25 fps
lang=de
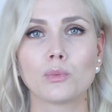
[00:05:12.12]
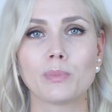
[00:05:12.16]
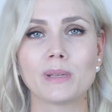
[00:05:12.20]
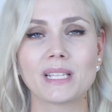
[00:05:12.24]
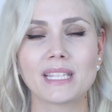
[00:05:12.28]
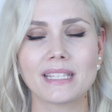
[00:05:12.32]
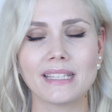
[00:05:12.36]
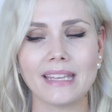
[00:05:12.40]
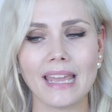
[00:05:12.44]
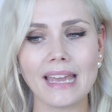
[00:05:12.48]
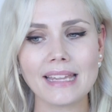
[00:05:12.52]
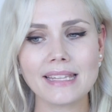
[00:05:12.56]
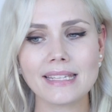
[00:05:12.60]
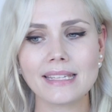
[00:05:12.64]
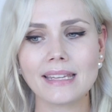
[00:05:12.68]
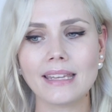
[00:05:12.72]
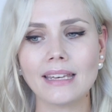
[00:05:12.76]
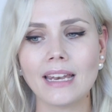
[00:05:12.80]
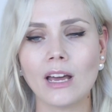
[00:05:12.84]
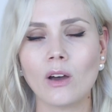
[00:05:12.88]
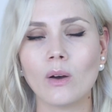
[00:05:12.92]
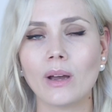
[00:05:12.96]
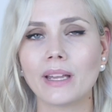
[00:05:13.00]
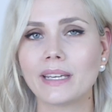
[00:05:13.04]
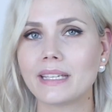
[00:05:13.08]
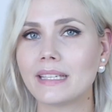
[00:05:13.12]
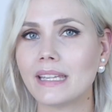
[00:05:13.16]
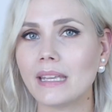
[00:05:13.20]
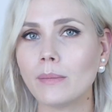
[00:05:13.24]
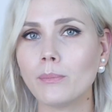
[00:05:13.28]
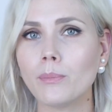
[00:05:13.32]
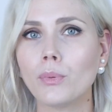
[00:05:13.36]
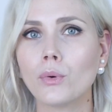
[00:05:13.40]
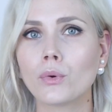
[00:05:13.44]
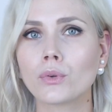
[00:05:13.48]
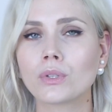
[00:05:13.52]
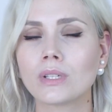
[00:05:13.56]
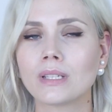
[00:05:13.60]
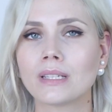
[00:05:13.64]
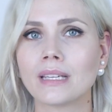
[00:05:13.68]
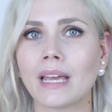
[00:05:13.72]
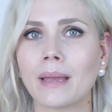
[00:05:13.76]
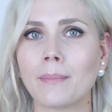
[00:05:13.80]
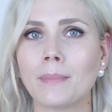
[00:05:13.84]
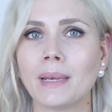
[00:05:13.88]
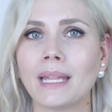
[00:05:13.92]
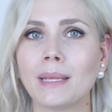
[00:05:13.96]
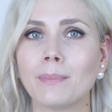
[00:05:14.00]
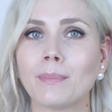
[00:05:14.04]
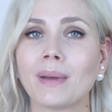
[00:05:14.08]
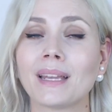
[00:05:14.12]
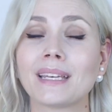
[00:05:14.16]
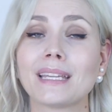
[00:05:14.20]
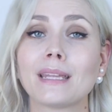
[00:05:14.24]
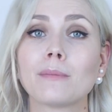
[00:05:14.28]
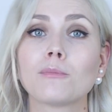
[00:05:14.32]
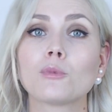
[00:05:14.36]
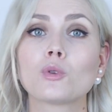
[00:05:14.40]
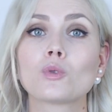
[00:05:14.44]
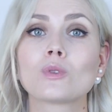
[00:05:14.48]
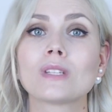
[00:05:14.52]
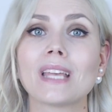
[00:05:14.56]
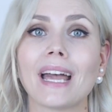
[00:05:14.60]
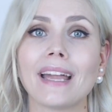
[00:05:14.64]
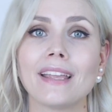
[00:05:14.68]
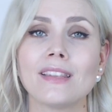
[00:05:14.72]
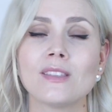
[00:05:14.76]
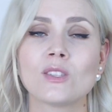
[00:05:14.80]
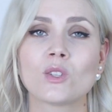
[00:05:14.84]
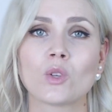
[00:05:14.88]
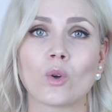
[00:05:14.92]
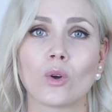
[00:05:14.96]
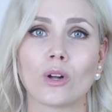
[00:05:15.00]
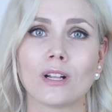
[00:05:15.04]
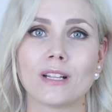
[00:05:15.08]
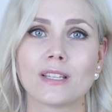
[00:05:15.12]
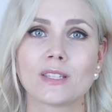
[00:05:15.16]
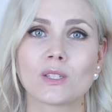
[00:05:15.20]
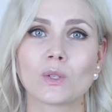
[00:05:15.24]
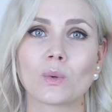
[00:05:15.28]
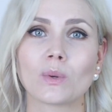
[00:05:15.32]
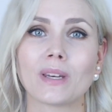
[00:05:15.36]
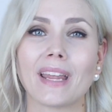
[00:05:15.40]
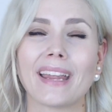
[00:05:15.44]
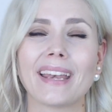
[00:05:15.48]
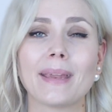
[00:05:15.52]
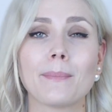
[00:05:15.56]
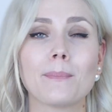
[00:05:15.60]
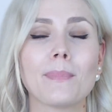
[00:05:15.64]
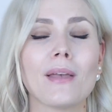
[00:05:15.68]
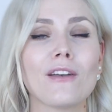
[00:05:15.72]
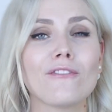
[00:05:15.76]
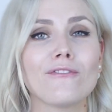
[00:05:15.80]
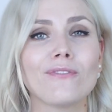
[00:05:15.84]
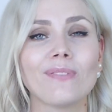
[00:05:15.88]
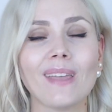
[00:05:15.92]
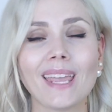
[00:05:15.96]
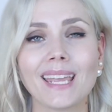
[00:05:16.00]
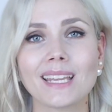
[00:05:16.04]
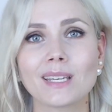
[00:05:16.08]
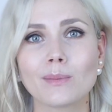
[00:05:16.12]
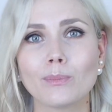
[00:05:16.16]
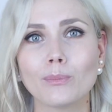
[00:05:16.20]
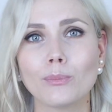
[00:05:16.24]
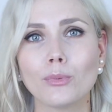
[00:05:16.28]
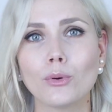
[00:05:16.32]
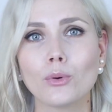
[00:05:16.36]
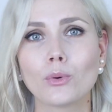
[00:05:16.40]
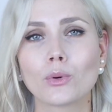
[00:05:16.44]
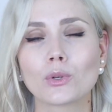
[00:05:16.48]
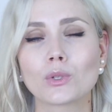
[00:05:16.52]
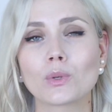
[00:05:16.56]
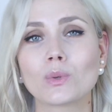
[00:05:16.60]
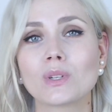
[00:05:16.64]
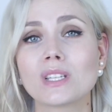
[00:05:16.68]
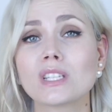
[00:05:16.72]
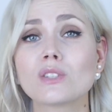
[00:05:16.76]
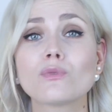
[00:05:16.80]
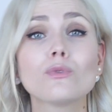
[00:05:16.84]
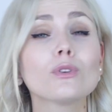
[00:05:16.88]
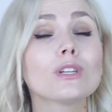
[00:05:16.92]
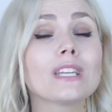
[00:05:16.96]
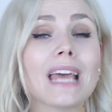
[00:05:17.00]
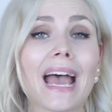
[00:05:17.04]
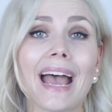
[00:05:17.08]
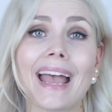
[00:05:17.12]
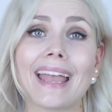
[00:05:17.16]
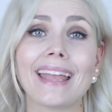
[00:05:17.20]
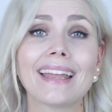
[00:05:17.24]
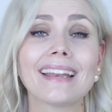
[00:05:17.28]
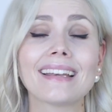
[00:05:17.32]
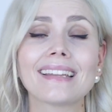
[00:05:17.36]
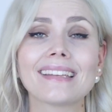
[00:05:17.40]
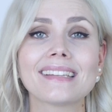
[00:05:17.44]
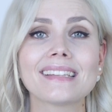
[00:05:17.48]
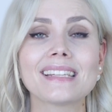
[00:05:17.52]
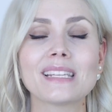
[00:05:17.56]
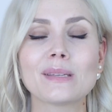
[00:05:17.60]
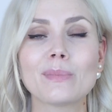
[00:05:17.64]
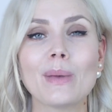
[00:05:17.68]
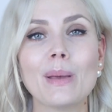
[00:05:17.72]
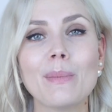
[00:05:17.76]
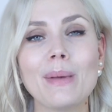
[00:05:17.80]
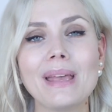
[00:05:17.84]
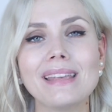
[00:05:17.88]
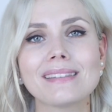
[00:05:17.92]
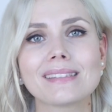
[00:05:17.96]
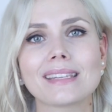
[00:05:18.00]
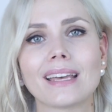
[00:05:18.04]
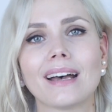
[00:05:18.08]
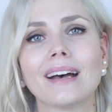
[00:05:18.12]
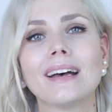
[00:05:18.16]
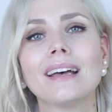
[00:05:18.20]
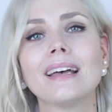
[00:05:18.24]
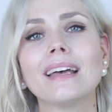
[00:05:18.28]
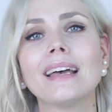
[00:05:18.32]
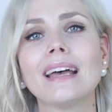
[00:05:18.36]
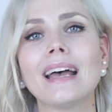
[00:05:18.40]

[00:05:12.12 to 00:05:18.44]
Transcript: Du bist jetzt genau an dem Punkt in deinem Leben, an dem du sein sollst und an dem perfekten Punkt. Und es wird eigentlich nicht mehr besser.